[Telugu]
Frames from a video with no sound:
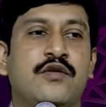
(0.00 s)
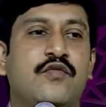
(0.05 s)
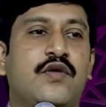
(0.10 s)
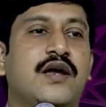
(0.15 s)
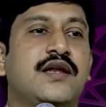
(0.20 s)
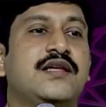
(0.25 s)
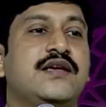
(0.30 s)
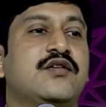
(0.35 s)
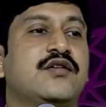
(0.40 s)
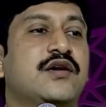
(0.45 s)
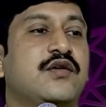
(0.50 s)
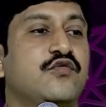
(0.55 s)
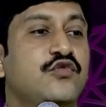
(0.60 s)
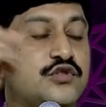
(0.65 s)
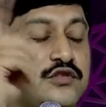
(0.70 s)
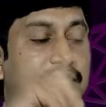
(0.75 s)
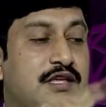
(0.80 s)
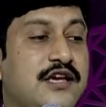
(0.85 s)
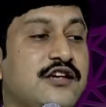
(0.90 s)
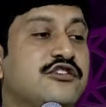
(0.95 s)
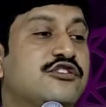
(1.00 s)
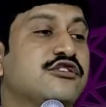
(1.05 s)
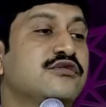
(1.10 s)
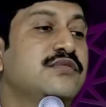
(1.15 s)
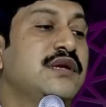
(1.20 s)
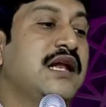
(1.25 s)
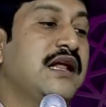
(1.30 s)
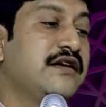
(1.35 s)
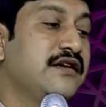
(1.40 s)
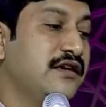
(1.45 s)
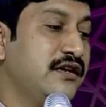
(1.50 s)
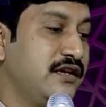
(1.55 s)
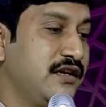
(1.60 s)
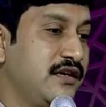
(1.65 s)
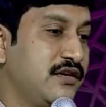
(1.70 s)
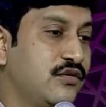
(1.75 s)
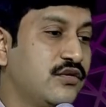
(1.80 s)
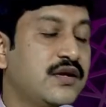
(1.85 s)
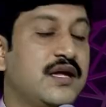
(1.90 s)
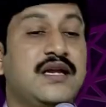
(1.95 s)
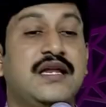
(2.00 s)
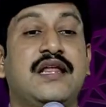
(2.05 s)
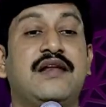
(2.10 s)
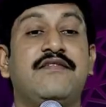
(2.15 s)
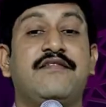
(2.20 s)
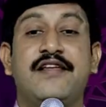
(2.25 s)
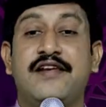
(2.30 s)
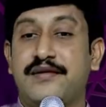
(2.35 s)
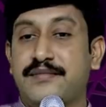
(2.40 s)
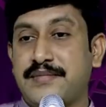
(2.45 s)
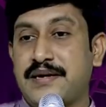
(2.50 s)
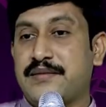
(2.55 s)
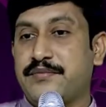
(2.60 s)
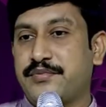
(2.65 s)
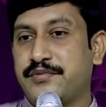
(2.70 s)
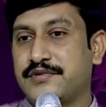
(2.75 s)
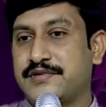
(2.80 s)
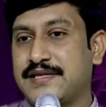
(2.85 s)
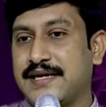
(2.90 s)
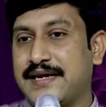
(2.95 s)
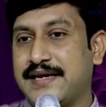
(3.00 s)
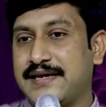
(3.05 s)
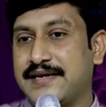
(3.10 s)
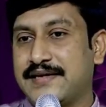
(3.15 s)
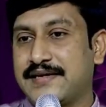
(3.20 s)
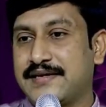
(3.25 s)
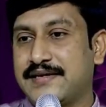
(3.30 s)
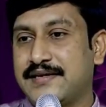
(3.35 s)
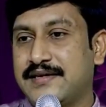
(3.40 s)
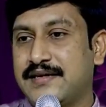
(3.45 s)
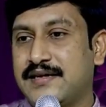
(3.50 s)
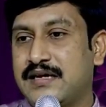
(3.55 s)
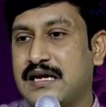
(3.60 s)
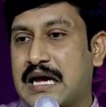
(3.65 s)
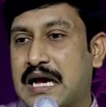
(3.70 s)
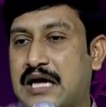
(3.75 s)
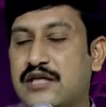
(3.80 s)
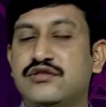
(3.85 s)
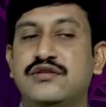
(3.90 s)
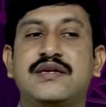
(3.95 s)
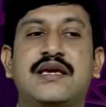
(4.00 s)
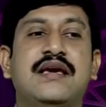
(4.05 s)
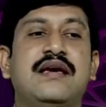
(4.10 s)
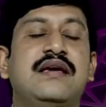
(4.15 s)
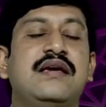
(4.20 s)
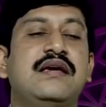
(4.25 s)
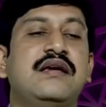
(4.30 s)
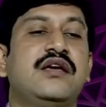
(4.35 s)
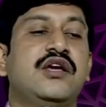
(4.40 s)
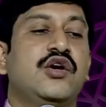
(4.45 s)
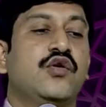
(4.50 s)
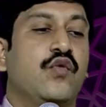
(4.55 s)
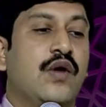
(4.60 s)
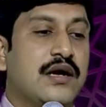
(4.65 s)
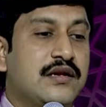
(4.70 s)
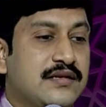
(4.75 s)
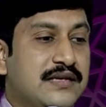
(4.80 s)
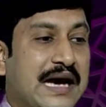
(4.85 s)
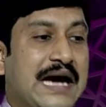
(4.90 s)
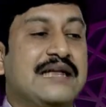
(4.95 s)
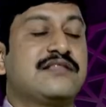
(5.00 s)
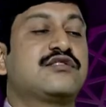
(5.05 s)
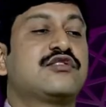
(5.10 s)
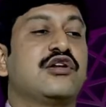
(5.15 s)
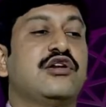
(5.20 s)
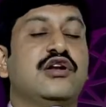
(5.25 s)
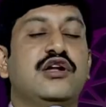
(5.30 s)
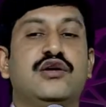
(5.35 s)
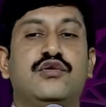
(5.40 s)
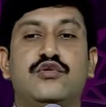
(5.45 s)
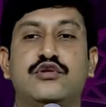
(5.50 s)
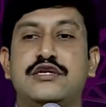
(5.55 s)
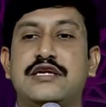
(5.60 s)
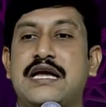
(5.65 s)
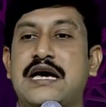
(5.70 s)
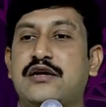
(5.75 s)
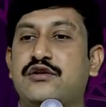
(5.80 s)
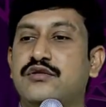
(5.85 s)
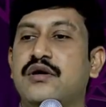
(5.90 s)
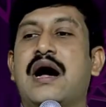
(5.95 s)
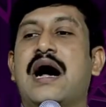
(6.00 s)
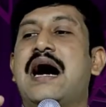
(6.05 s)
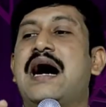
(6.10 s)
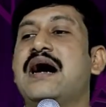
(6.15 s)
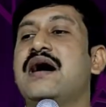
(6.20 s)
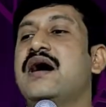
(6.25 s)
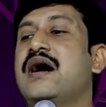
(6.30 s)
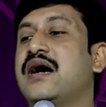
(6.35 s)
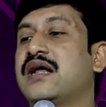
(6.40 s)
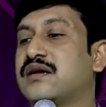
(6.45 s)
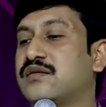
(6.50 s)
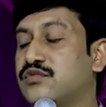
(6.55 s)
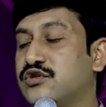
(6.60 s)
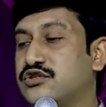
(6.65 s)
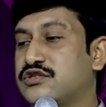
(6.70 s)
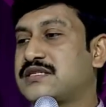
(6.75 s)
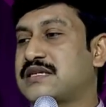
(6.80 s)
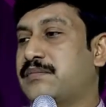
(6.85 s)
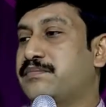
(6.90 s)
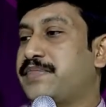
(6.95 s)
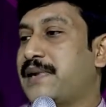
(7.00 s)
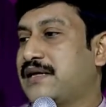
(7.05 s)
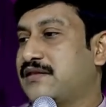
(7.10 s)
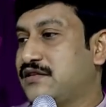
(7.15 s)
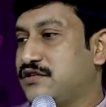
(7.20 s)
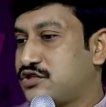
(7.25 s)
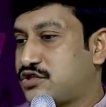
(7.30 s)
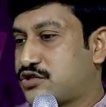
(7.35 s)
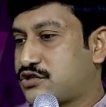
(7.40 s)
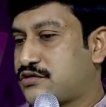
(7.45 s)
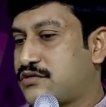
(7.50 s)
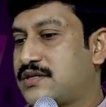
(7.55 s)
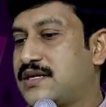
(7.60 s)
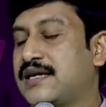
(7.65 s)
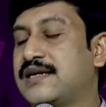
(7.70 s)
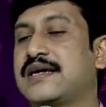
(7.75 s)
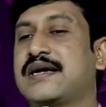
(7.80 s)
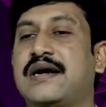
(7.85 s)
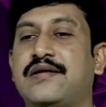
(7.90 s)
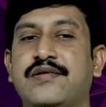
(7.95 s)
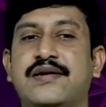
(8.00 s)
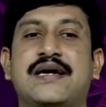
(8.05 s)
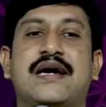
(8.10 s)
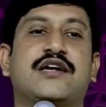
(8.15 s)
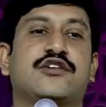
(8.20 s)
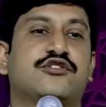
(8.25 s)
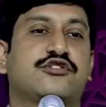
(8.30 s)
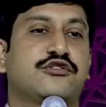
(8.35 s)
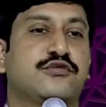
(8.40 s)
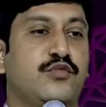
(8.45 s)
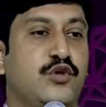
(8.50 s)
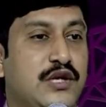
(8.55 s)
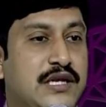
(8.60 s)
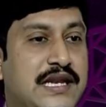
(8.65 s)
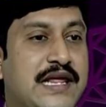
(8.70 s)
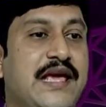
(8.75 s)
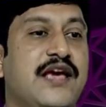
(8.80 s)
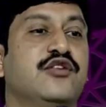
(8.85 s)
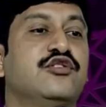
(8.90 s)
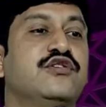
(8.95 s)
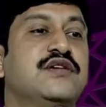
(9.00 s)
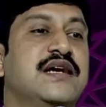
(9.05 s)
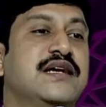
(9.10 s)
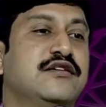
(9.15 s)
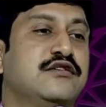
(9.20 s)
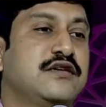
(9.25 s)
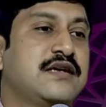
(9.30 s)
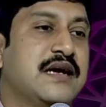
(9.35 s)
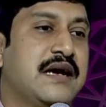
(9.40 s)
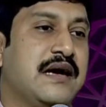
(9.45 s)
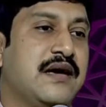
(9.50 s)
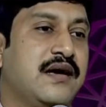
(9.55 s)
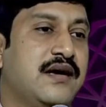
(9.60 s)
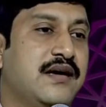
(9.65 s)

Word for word: వారి యొక్క ఉద్దేశములన్నీ కూడా నిర్వీర్యమైపోతాయి అందుకే వారు యాత్రలో ఉన్నారు ఆహారమును సంపాదించుకోవడానికి అవకాశము లేదు కనుక